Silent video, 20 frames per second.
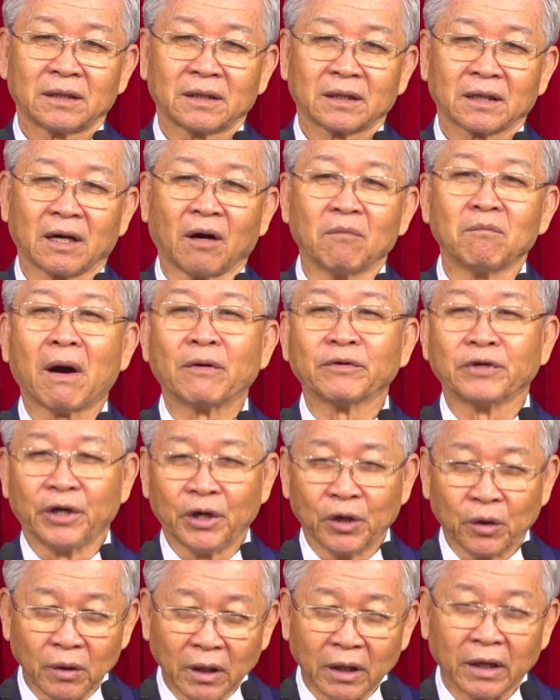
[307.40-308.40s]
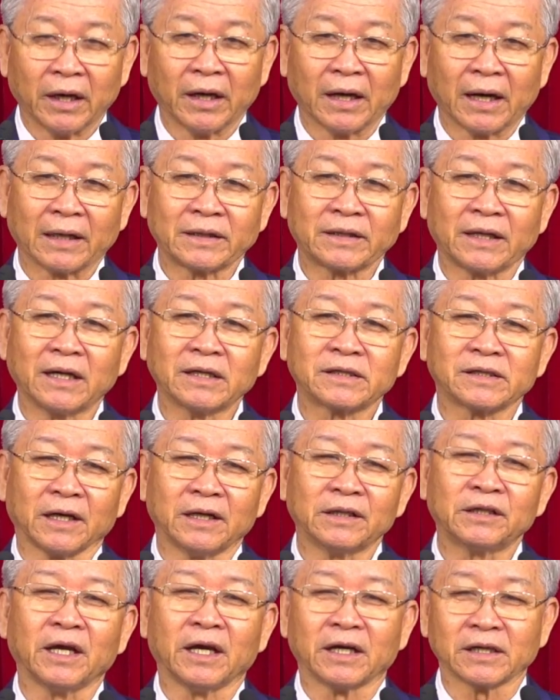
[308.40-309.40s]
Không bao nhiêu người là chiến sĩ
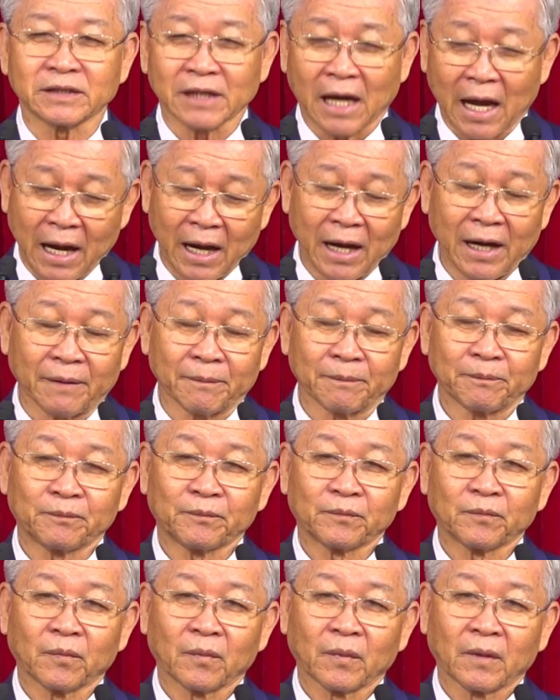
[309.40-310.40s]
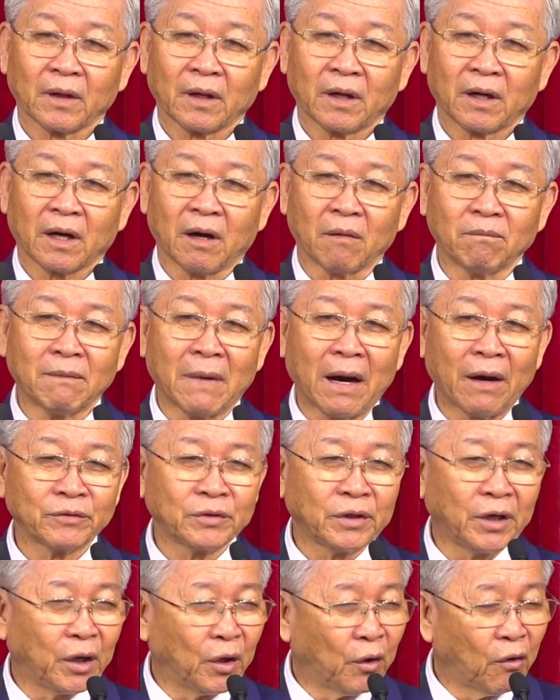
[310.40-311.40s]
thiện xạ, không bao
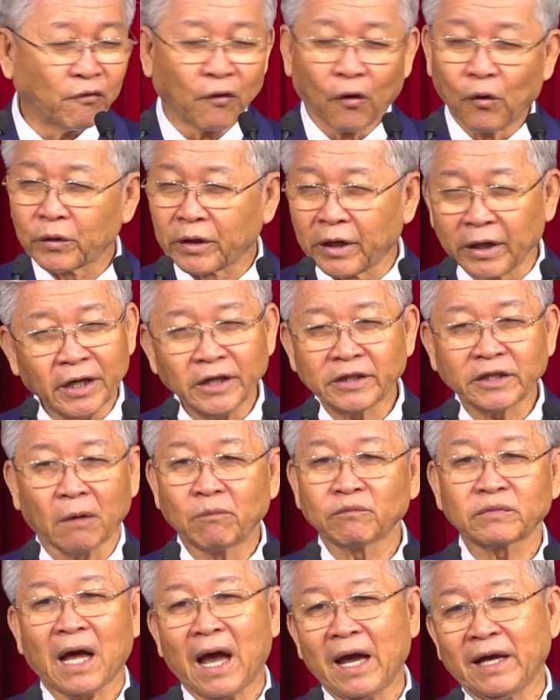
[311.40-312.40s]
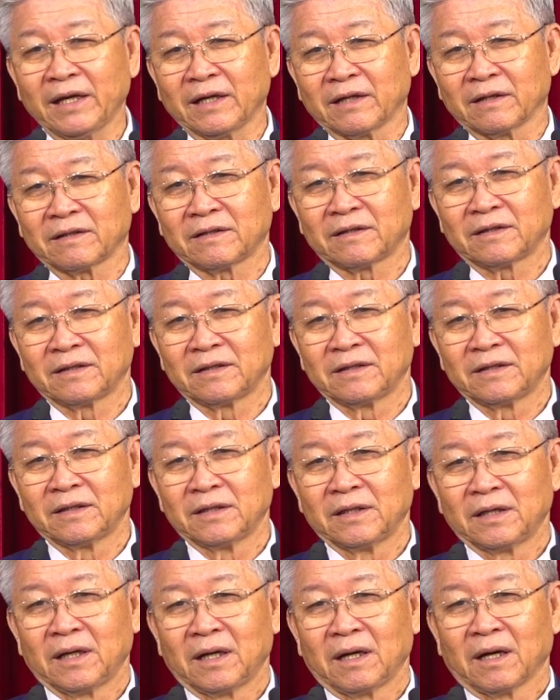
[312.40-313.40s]
nhiêu vũ khí trong tay.
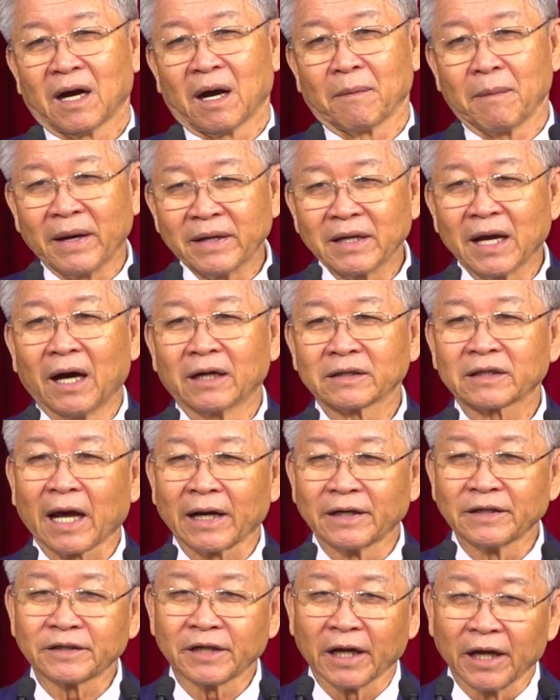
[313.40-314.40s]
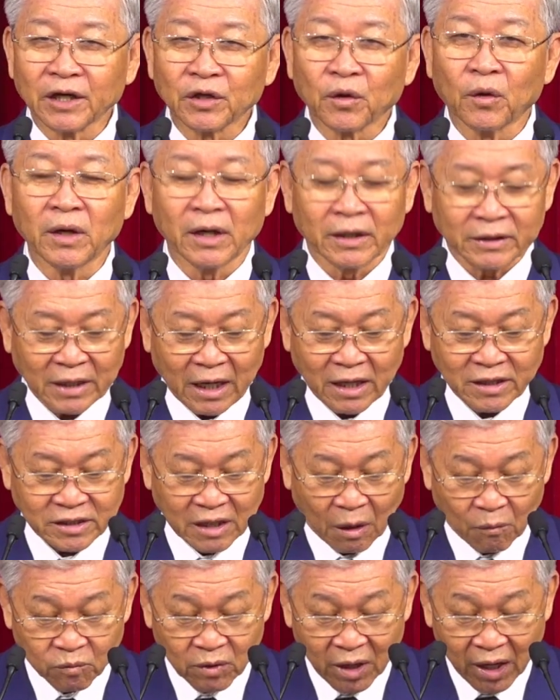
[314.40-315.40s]
À, bây giờ thành trì của người ta
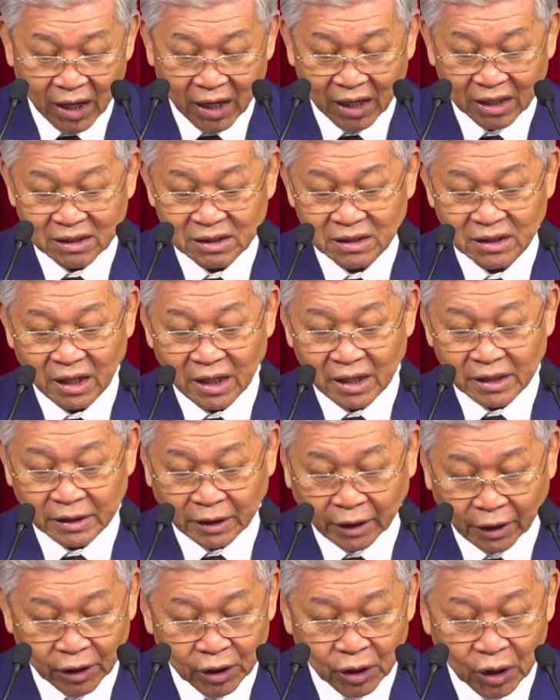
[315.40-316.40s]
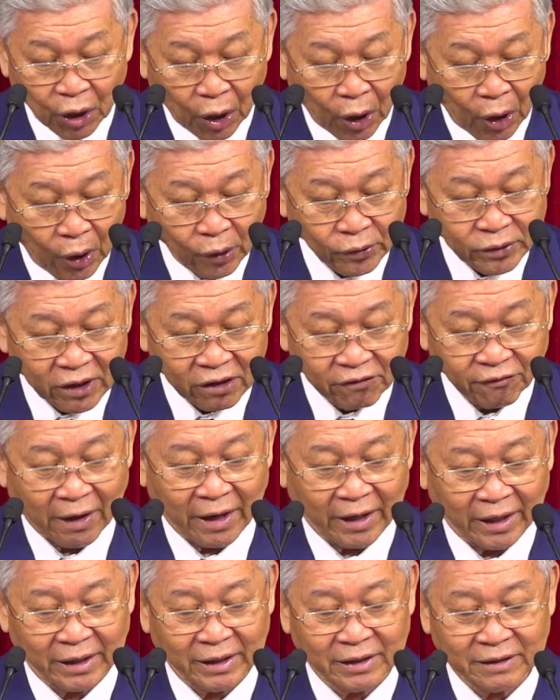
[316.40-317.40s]
rộng lớn, kiên cố như
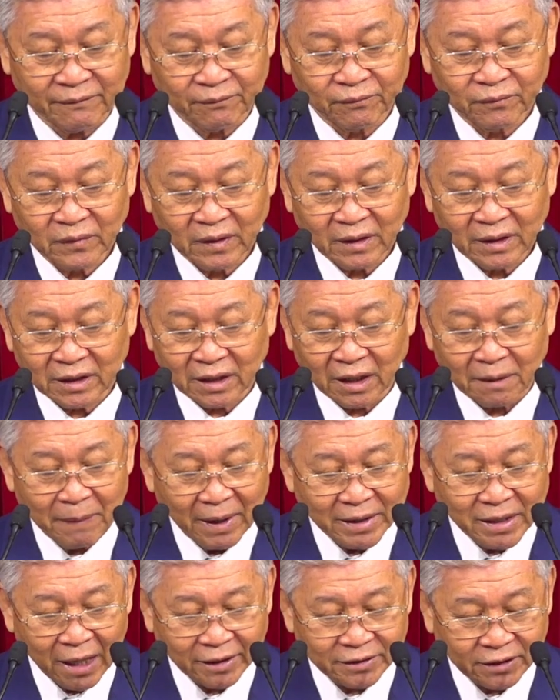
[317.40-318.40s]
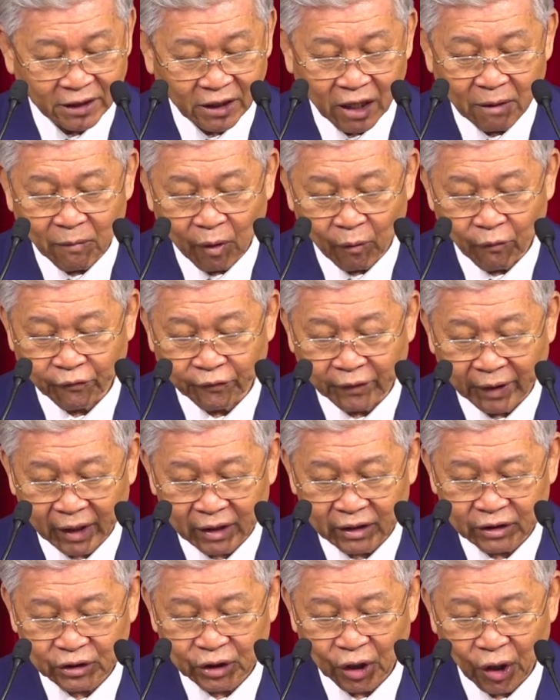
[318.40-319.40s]
vậy thì bây giờ chỉ có một việc
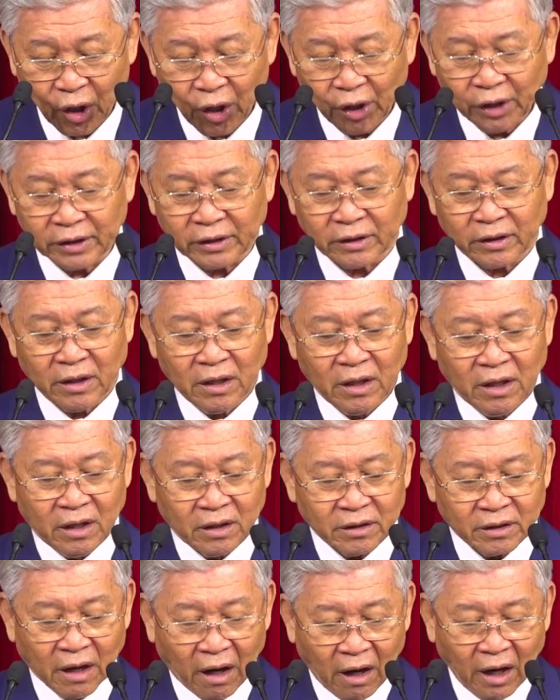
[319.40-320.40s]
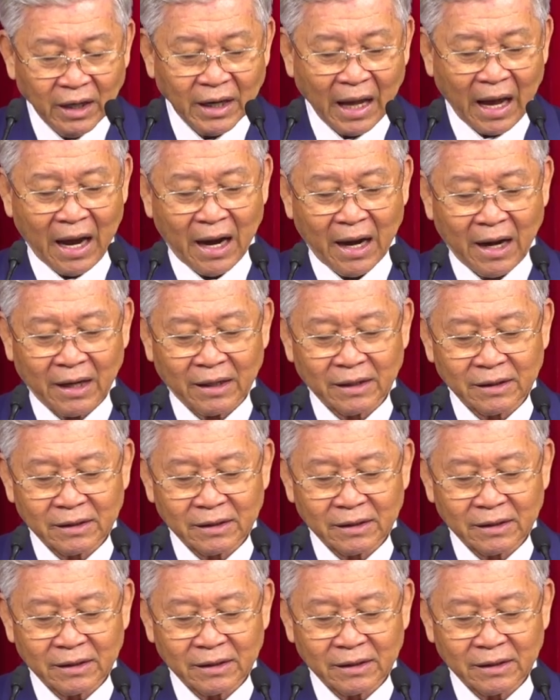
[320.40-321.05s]
thôi, đó là